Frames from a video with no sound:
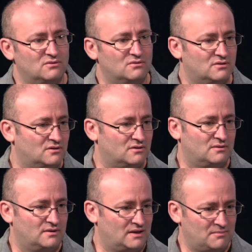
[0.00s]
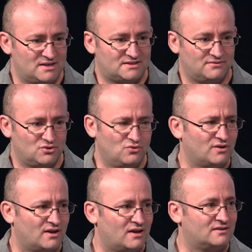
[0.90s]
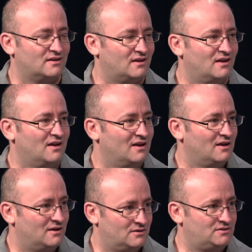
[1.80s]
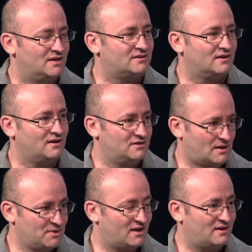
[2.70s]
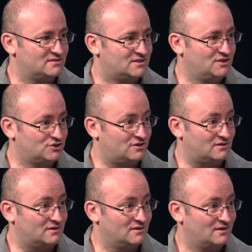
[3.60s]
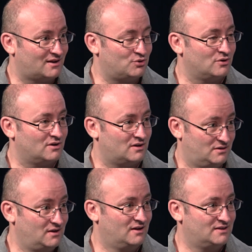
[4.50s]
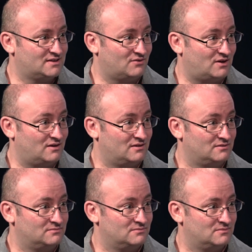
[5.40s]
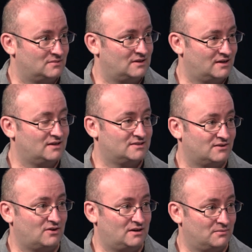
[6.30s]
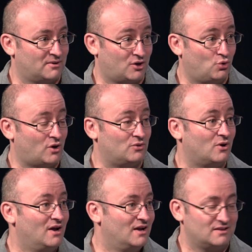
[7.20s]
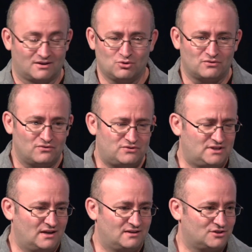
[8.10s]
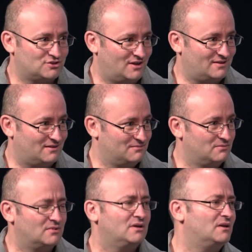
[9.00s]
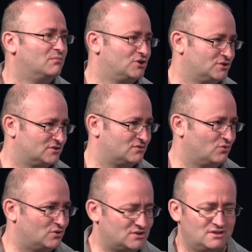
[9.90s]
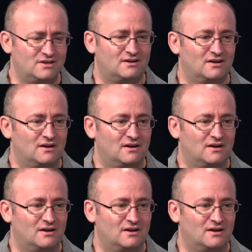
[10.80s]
э, имеется в виду, вероятно, э, некоторые американские штаты, которые легализовали, легализовали марихуану. Так вот, все эти штаты или большинство из них,